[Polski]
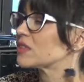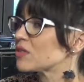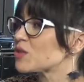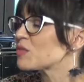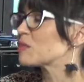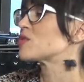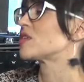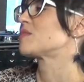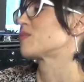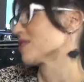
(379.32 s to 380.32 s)
Rozumiem,
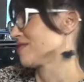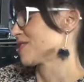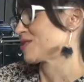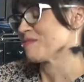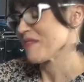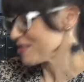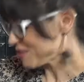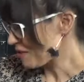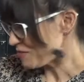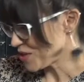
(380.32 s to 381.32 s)
że ponieważ
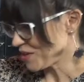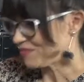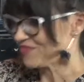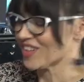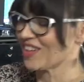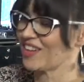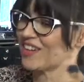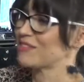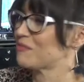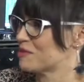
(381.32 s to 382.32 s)
będzie dobrze, e,
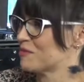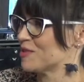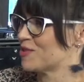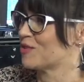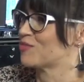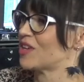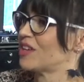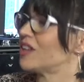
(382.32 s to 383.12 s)
wiem, wiemy, że będzie dobrze i